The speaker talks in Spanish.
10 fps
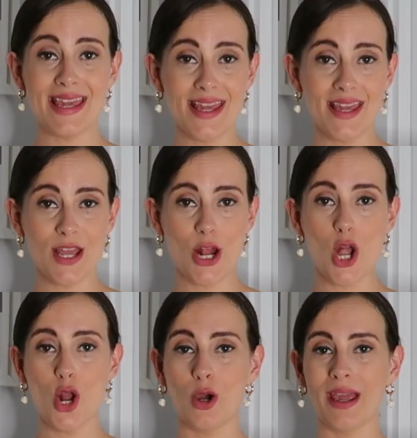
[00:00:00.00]
Y
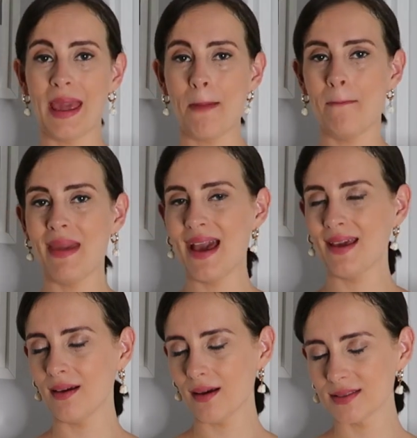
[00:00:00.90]
lo que me ha
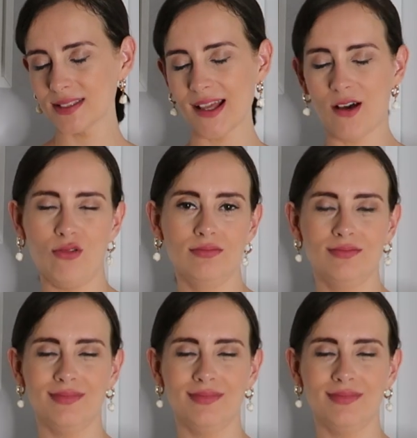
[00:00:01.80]
encantado